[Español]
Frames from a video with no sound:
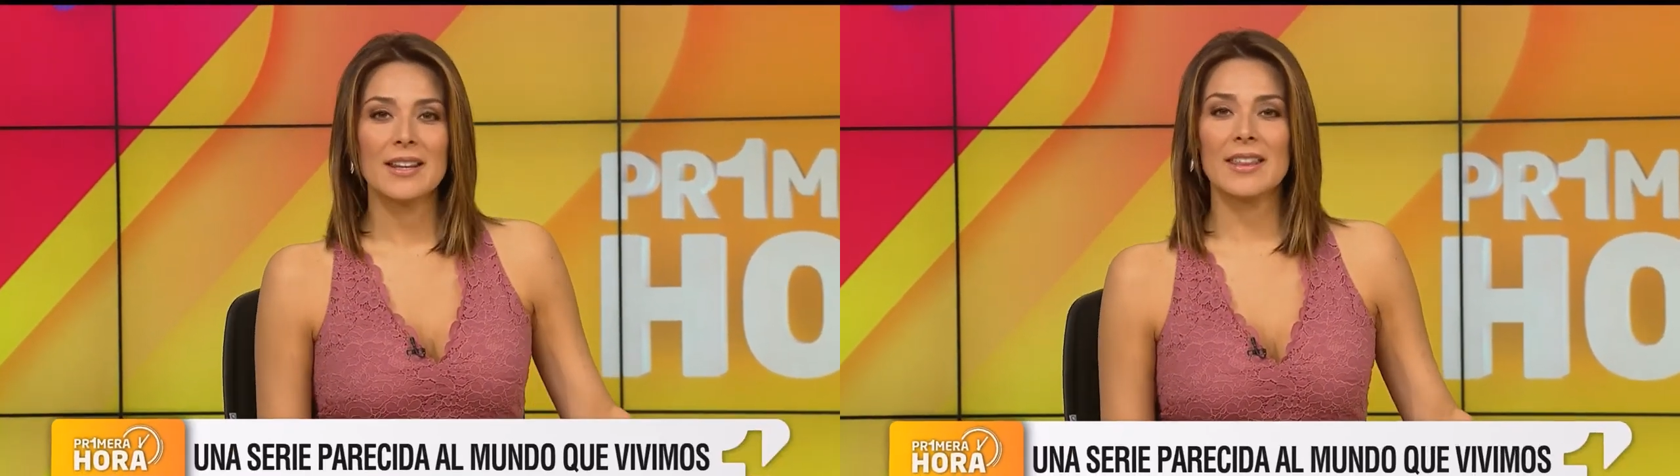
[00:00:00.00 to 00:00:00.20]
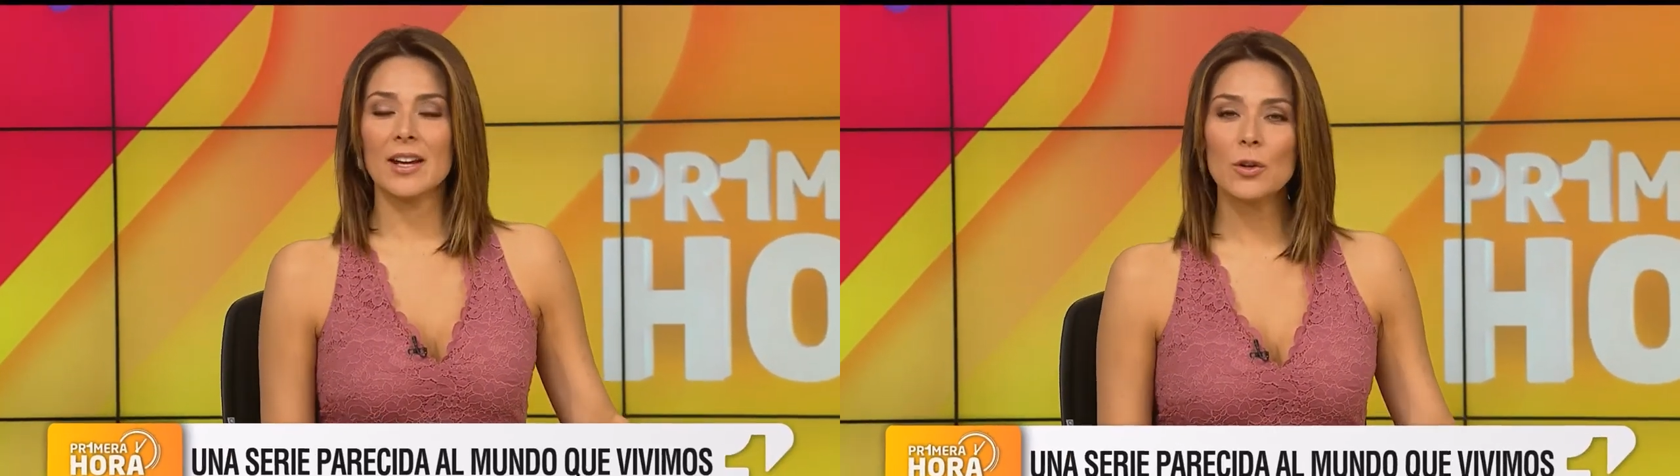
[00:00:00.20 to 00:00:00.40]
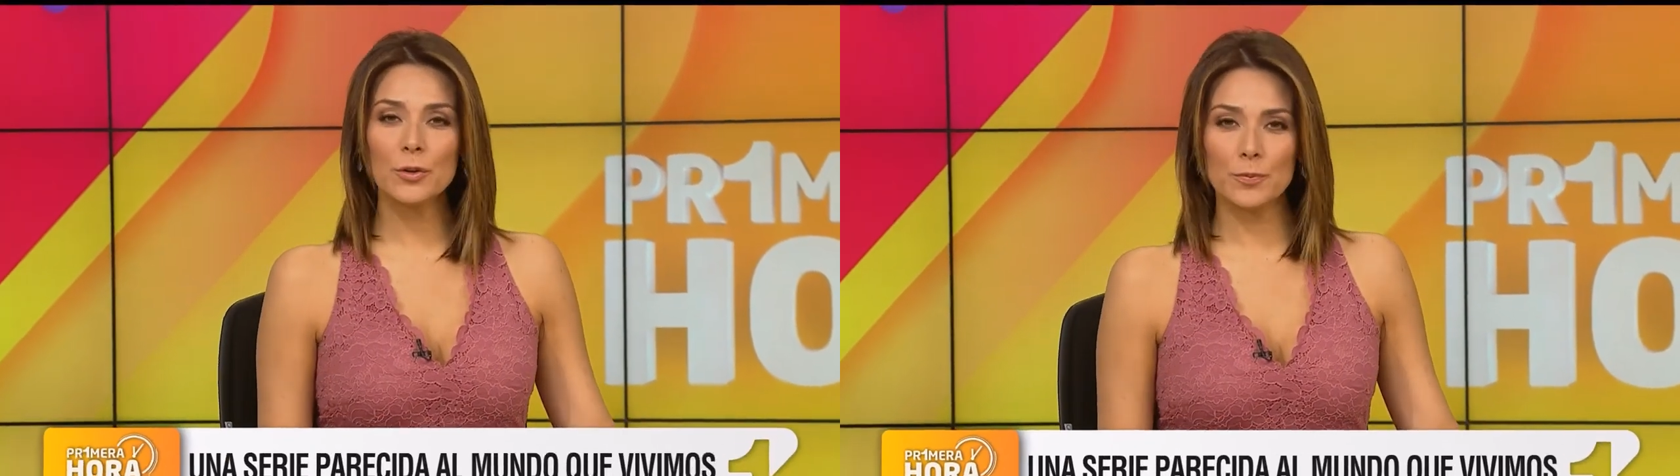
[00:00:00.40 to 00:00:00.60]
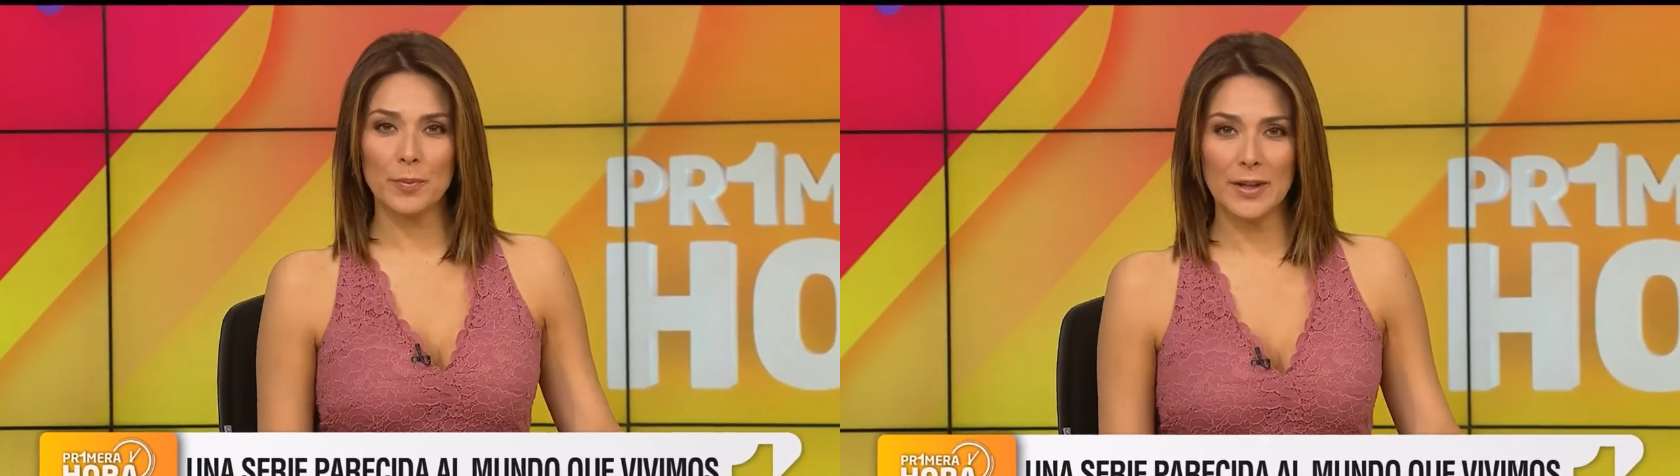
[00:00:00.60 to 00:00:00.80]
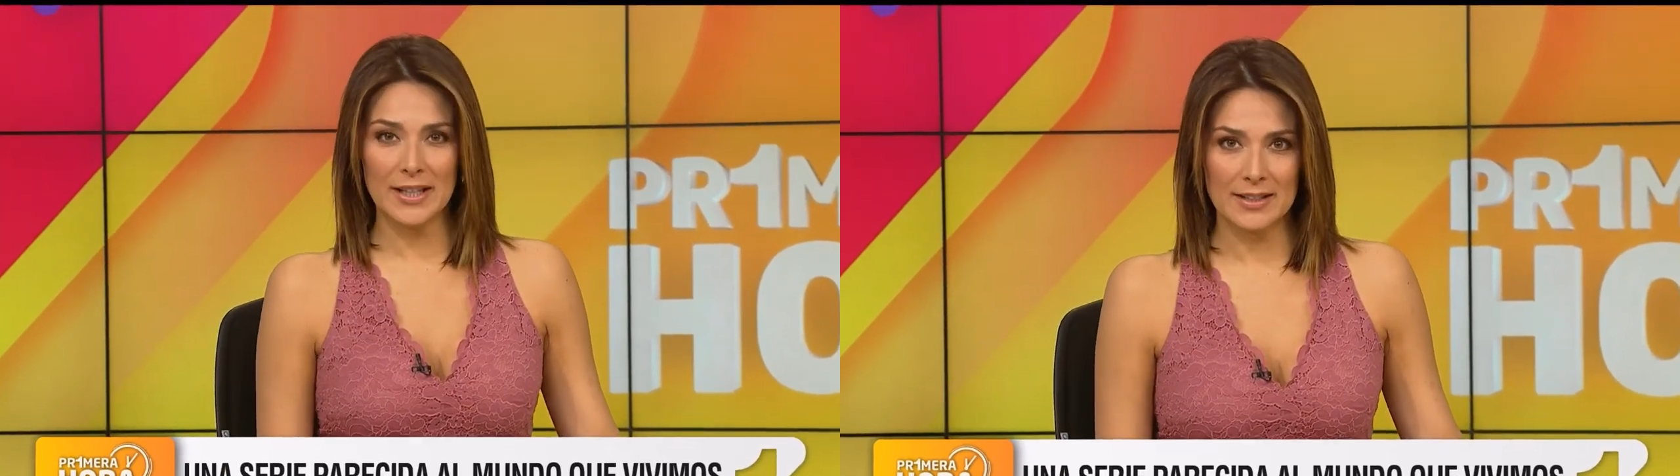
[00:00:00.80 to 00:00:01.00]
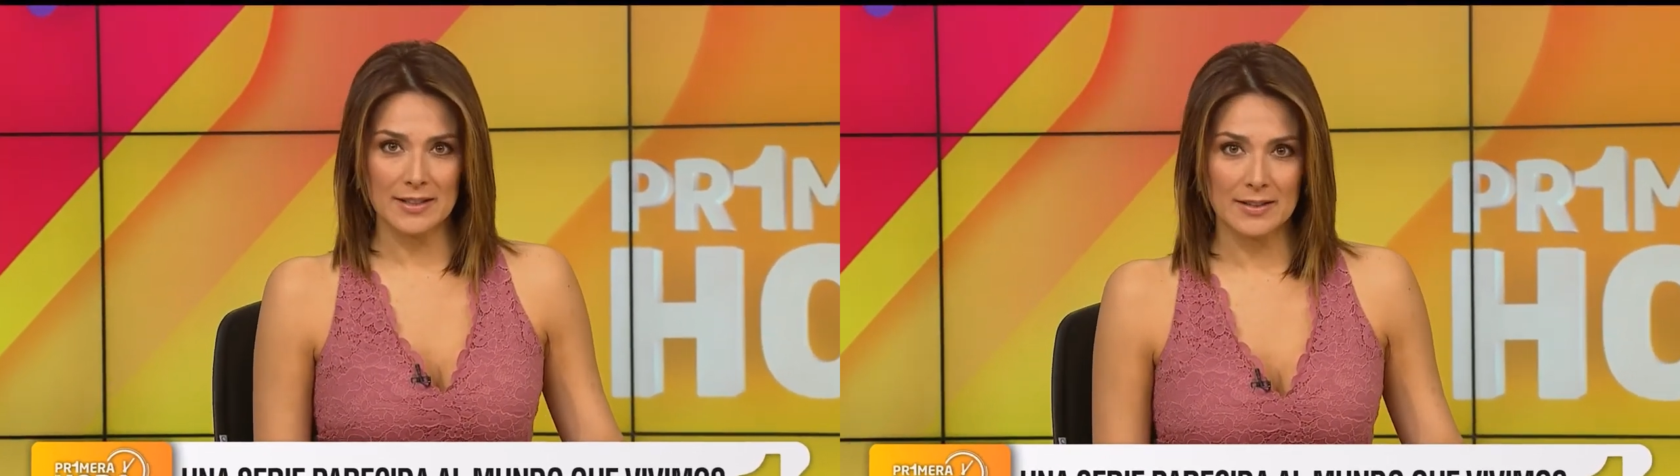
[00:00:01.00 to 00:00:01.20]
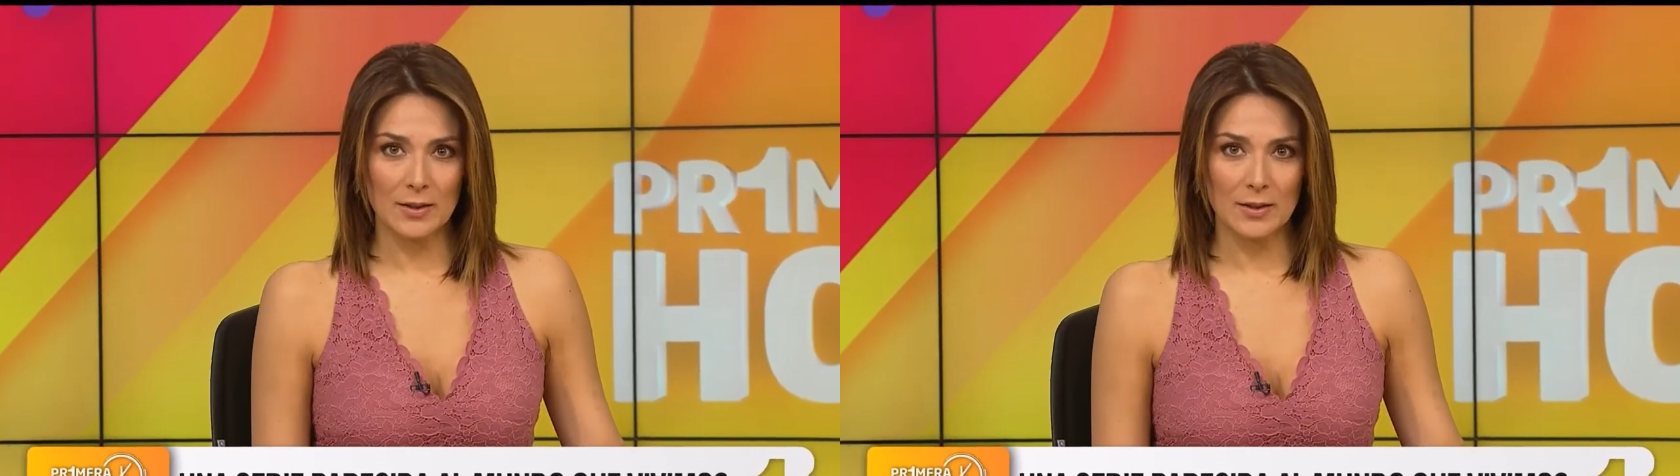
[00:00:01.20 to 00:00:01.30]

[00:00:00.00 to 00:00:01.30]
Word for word: The Good Place